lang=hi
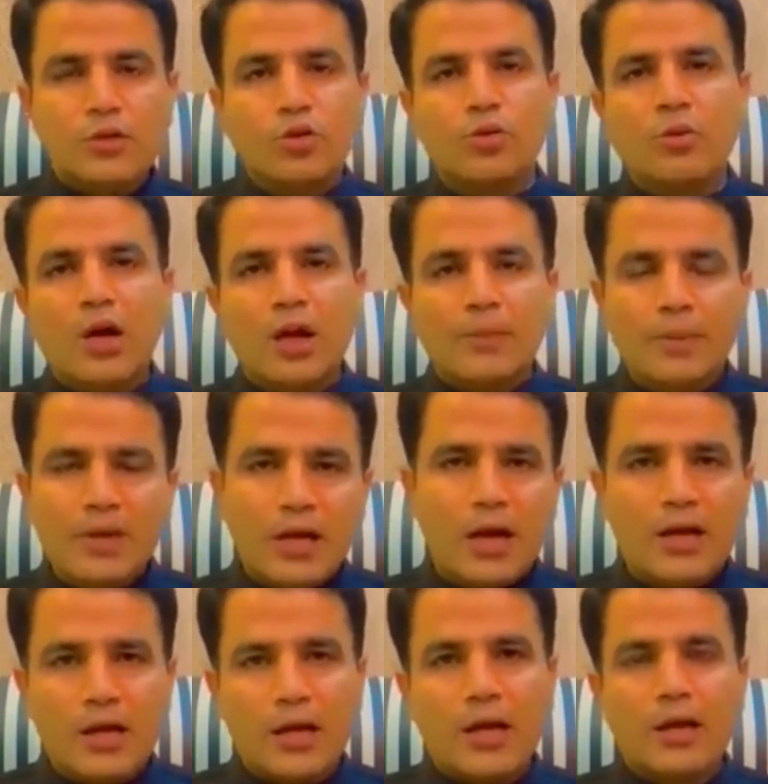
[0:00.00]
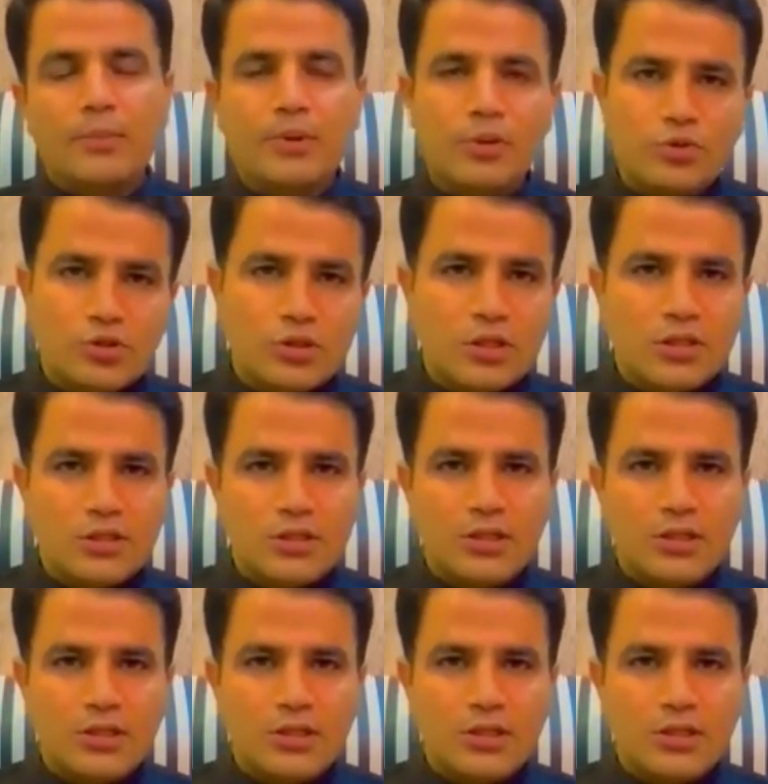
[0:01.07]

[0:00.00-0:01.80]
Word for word: दोबारा फिर आगे गए फिर उसी तरह से